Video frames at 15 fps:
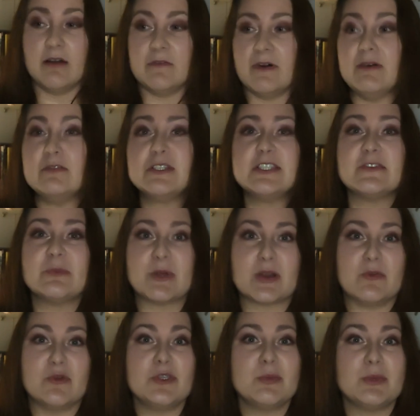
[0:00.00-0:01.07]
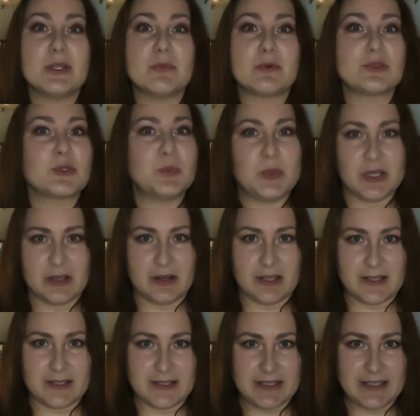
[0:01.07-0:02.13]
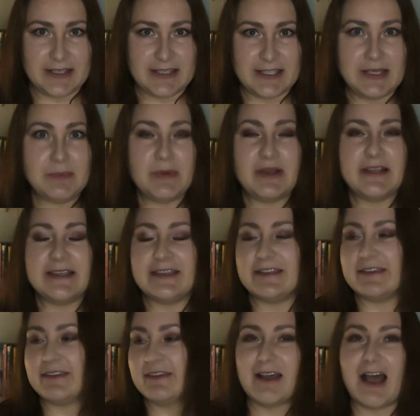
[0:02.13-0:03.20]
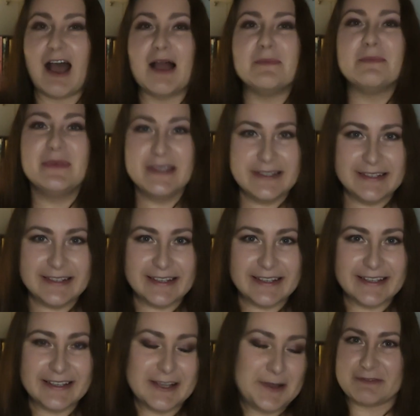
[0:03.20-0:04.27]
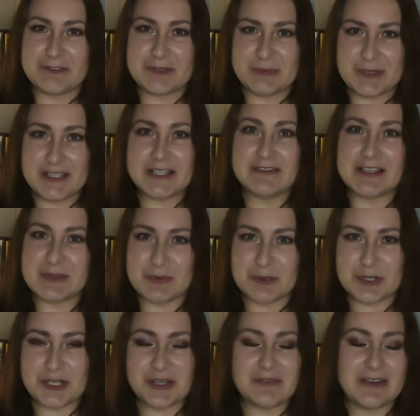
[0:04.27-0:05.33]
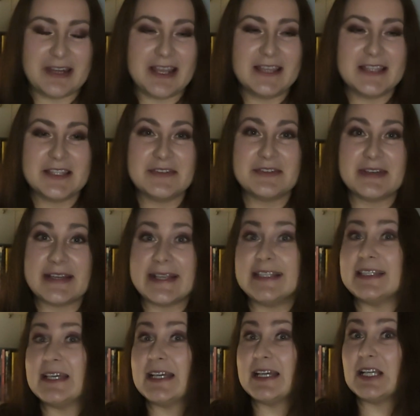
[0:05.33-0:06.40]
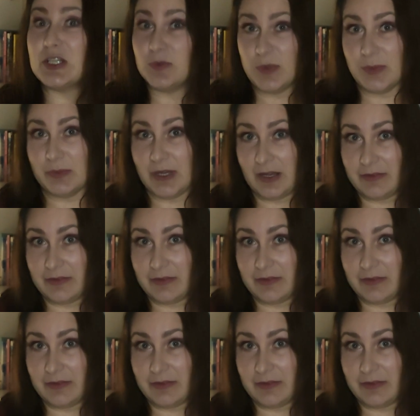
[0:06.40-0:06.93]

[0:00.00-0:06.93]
В августе в марафоне была просто прекрасная тема и обильная в смысле возможных вариантов. Это любимый